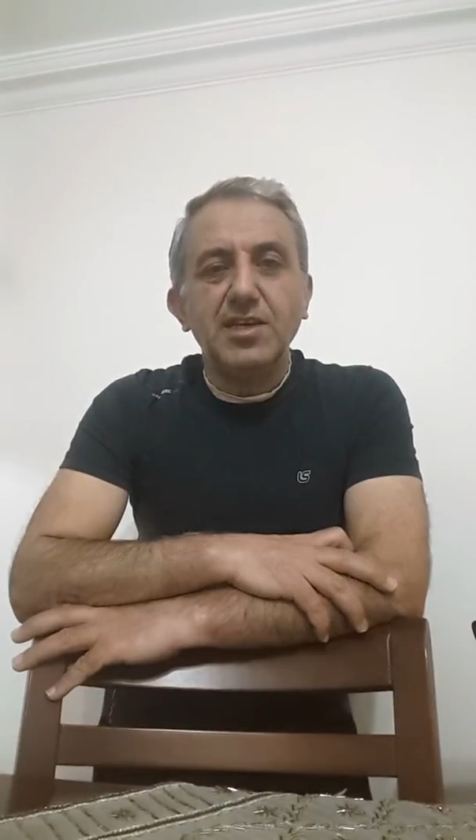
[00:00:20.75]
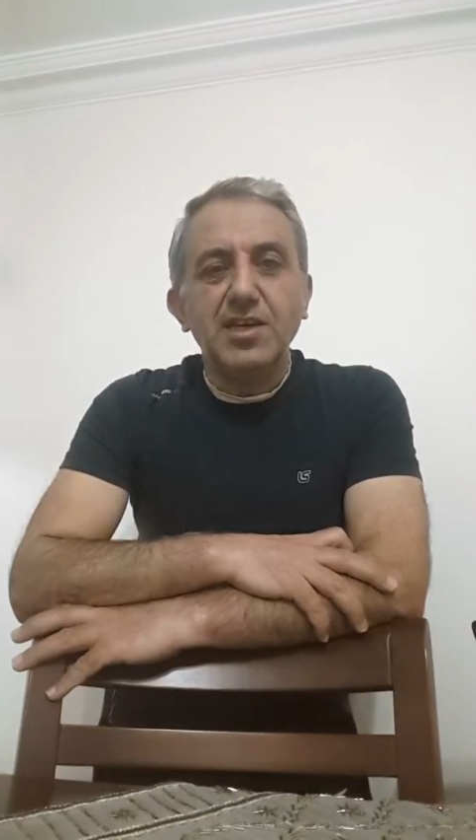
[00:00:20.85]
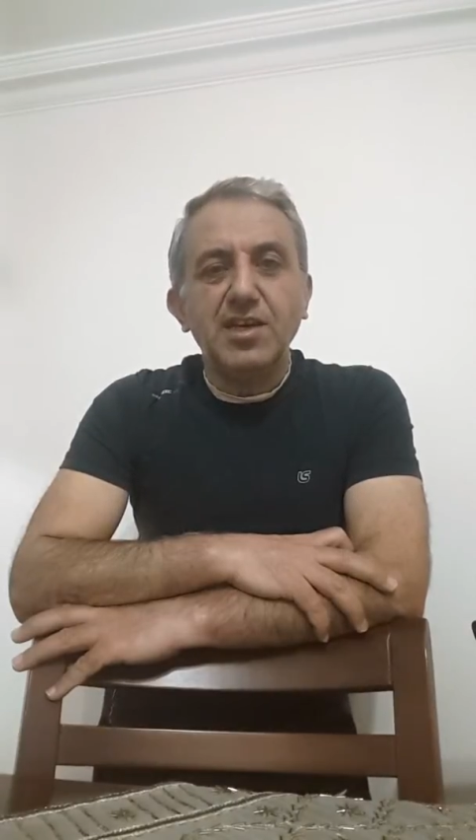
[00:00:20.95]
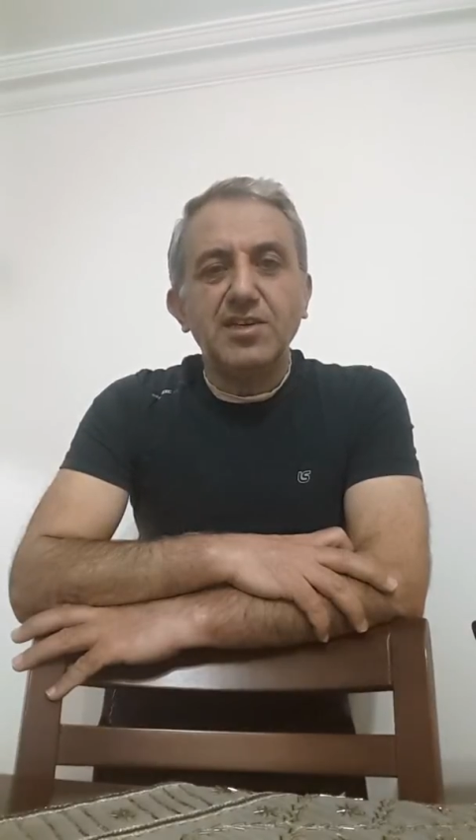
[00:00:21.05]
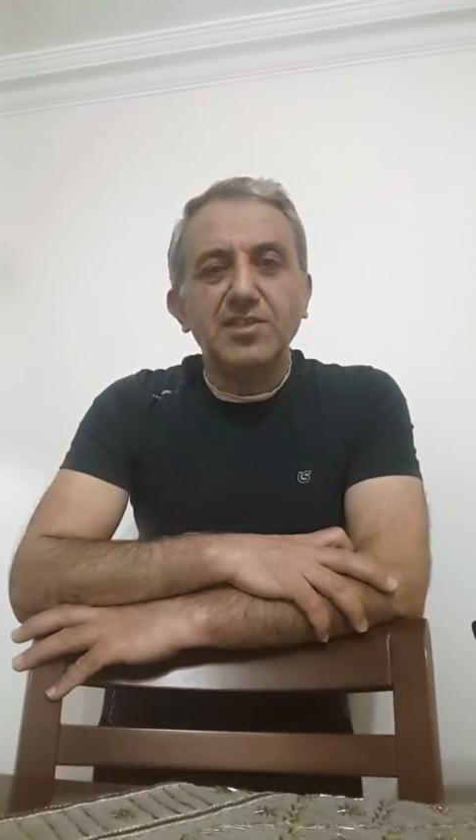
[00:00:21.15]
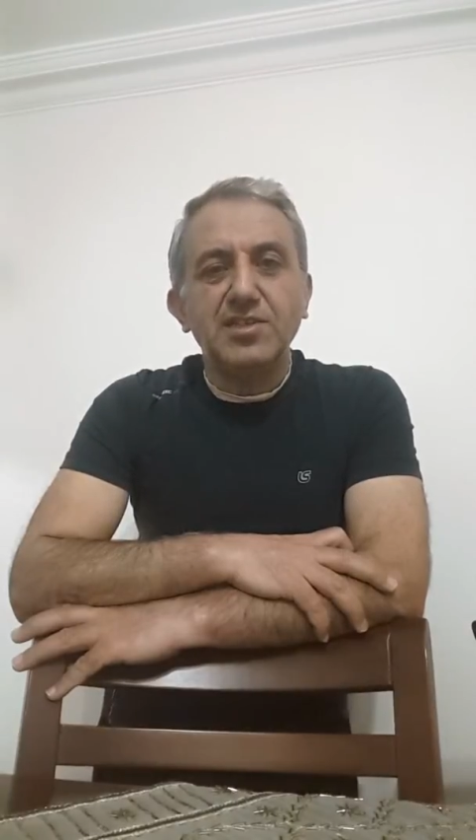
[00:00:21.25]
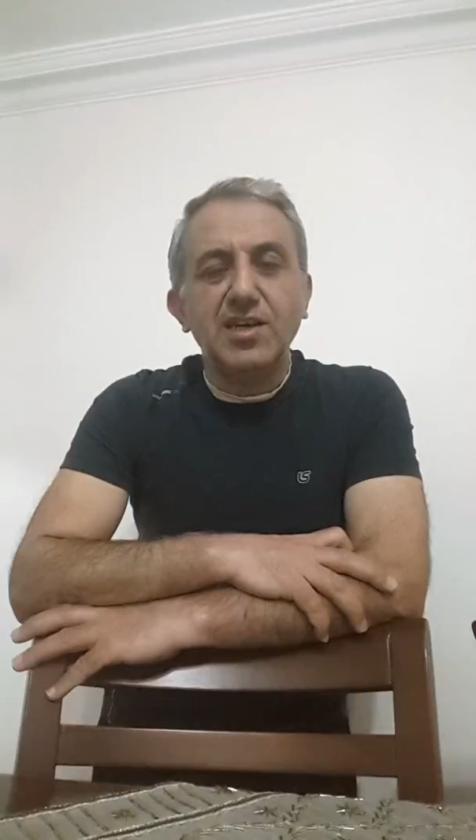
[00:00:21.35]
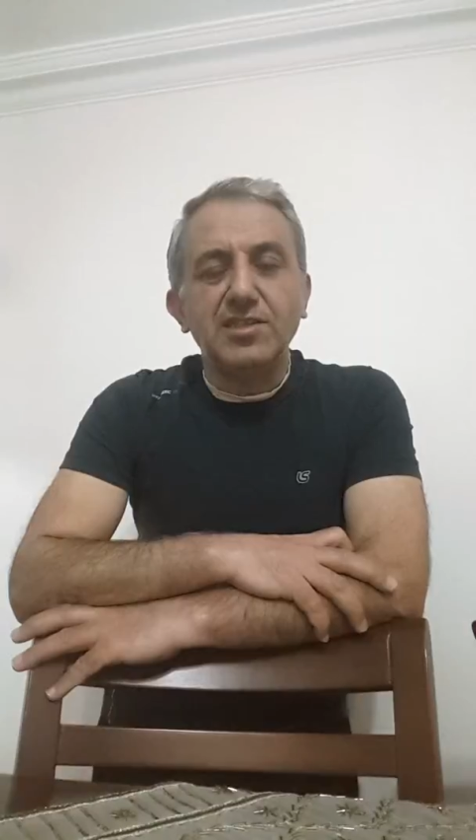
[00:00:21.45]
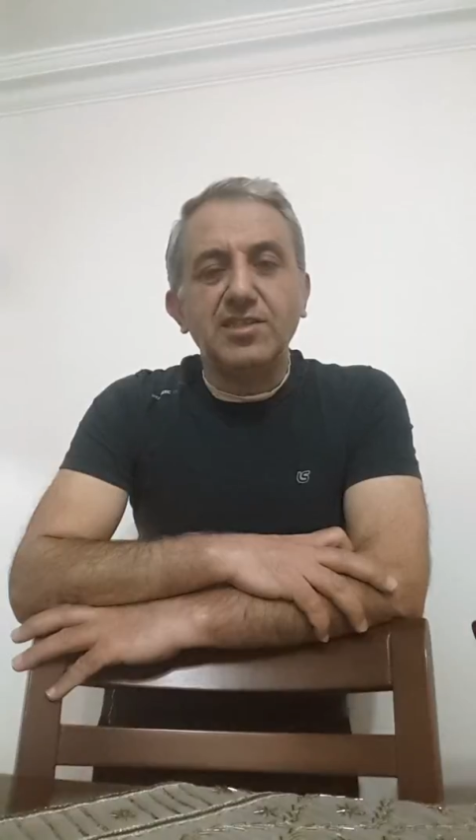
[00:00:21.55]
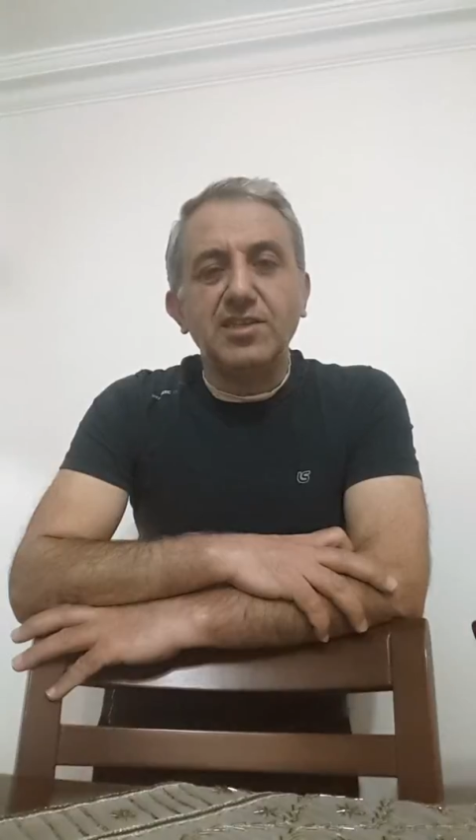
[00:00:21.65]
enkazın
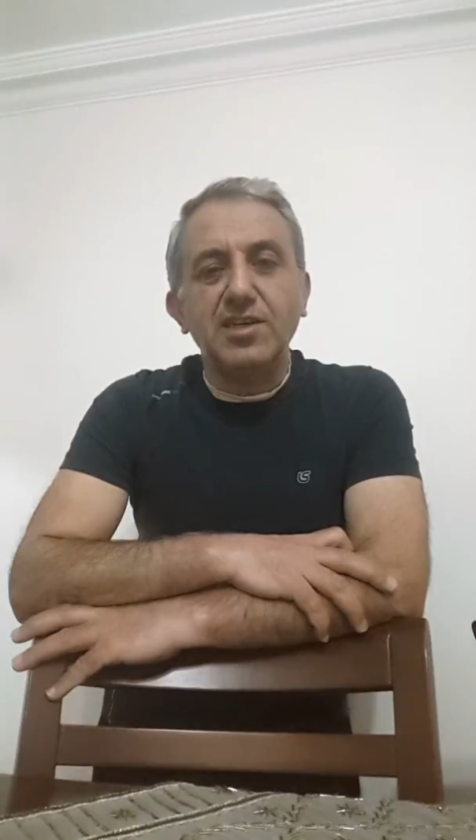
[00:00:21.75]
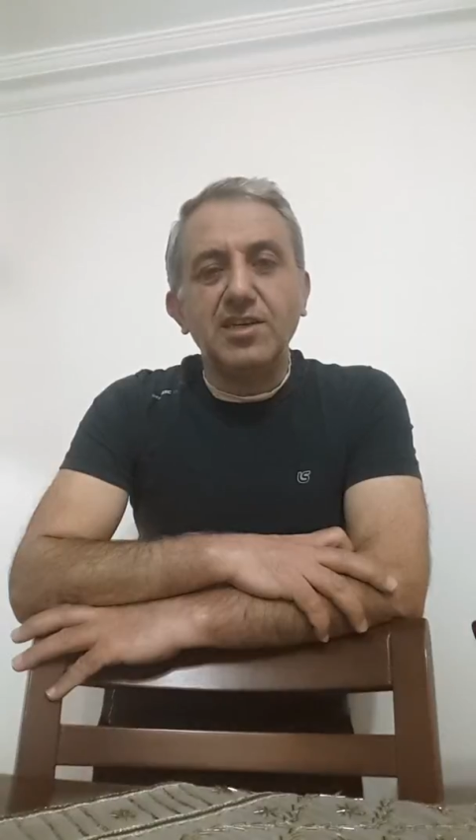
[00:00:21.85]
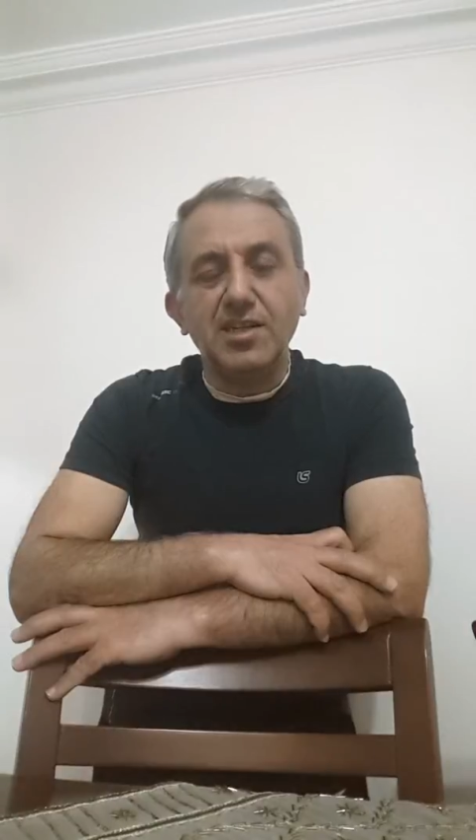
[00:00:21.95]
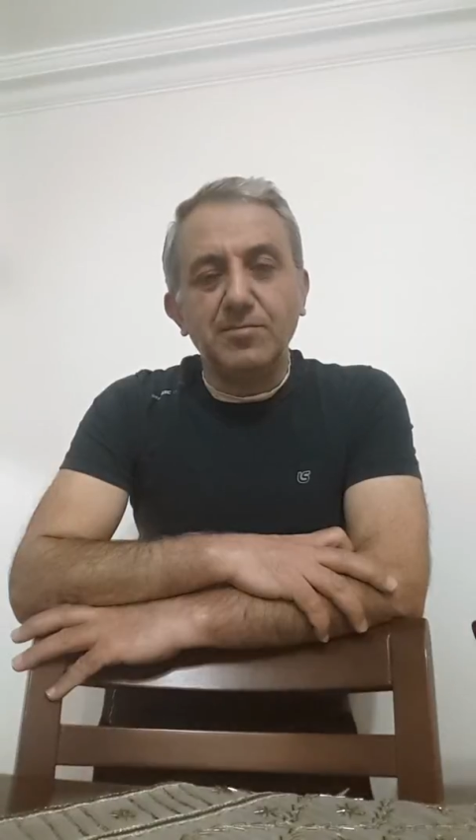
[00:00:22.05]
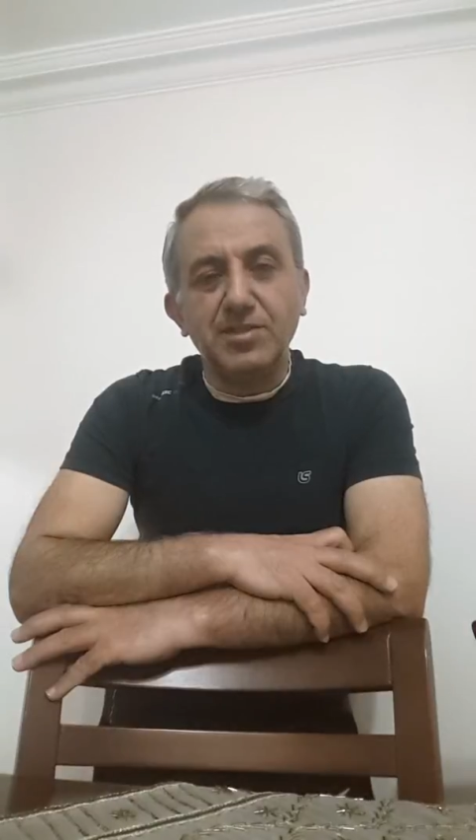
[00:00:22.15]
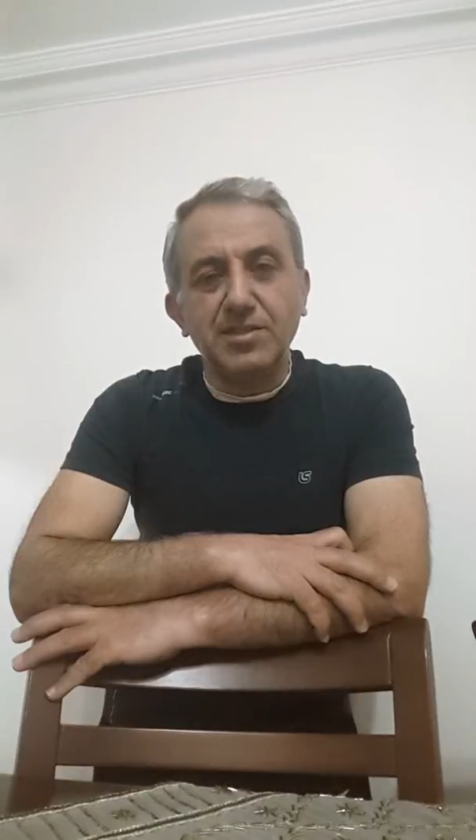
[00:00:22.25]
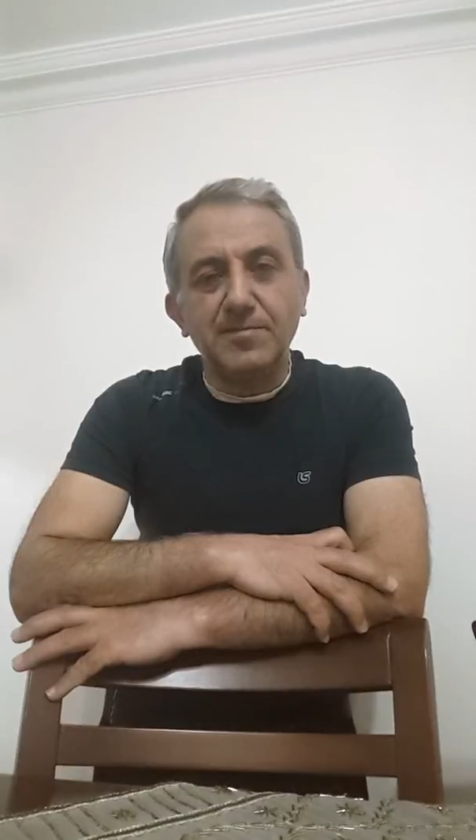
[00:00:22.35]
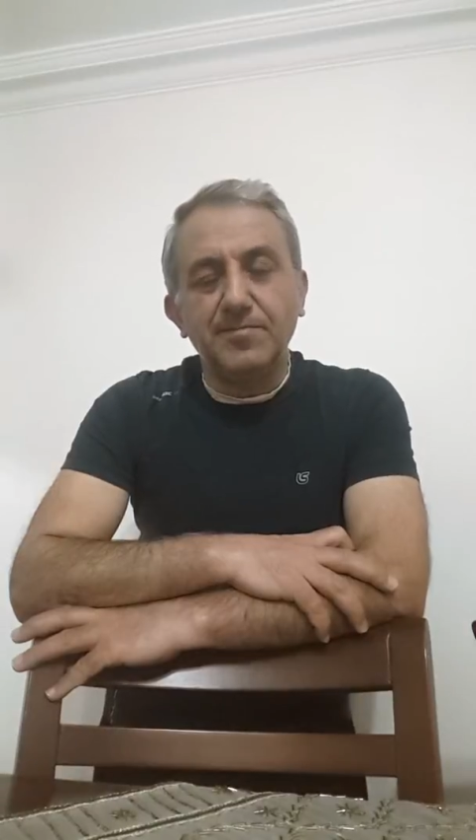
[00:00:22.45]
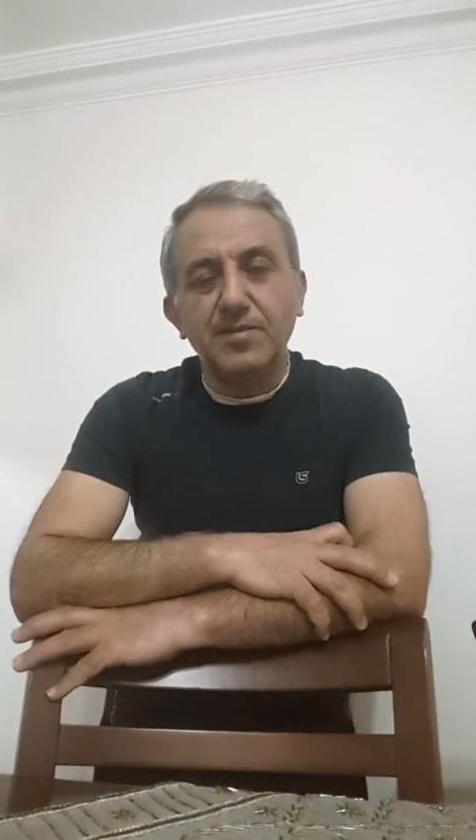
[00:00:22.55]
altında kalmıştı.